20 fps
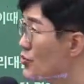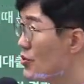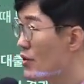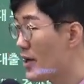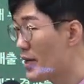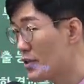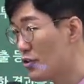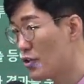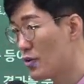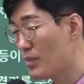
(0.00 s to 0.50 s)
조정
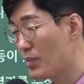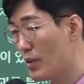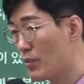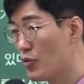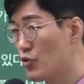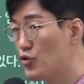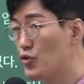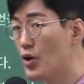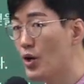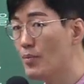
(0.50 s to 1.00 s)

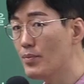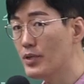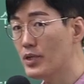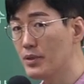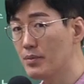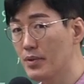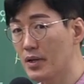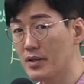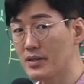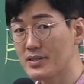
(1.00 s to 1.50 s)
할인율법은 위험
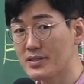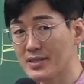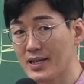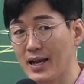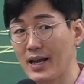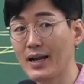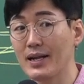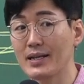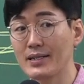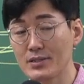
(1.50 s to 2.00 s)
크면
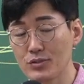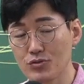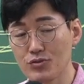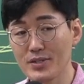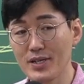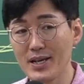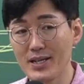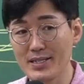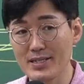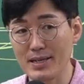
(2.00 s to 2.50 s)
잘
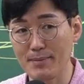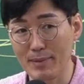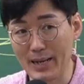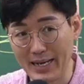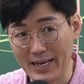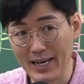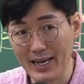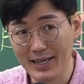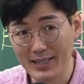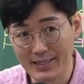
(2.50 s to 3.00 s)
투자하지
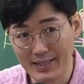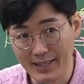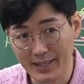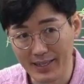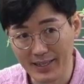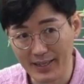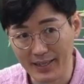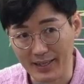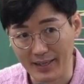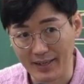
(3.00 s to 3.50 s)
말아야
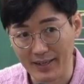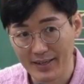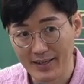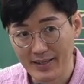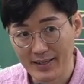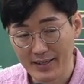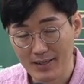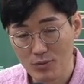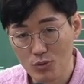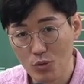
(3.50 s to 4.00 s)
돼.
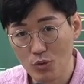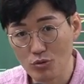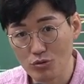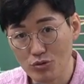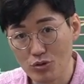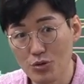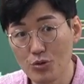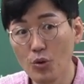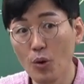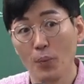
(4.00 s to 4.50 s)
그럼 요구
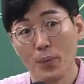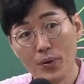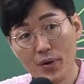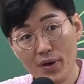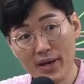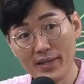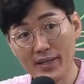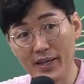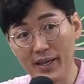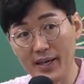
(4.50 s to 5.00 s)
수익을
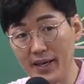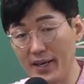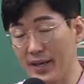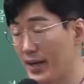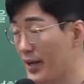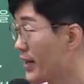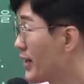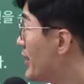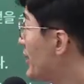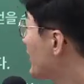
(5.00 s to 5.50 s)
높여야
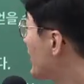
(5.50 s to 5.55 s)
돼.